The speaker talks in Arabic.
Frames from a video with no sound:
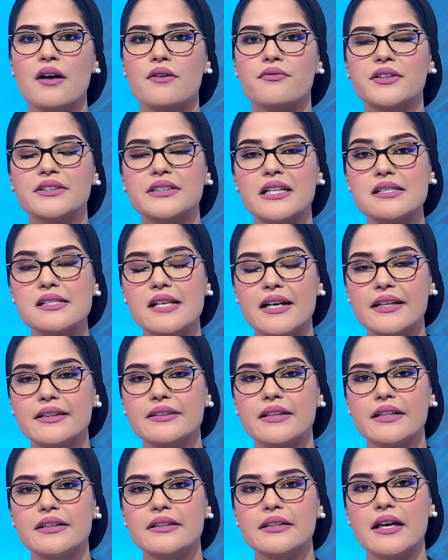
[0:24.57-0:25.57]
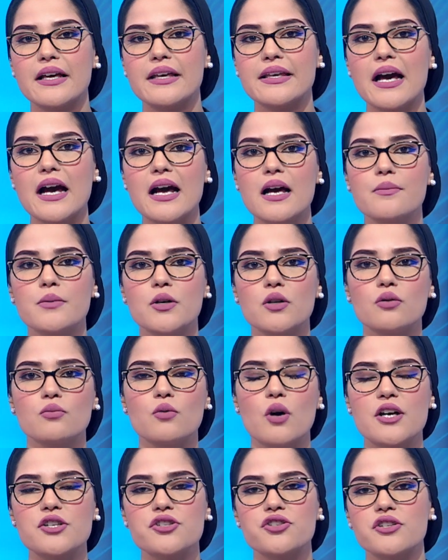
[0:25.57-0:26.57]
في تصعيد يحمل
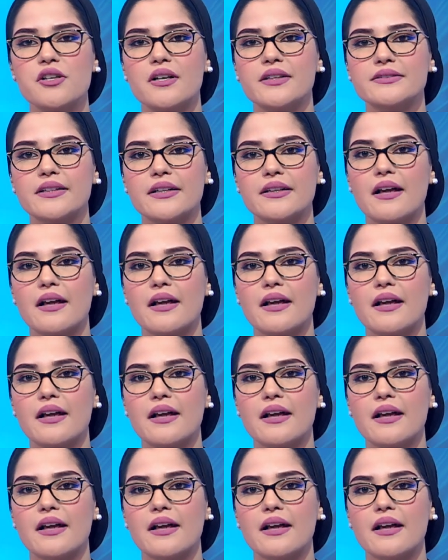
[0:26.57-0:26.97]
مؤشرات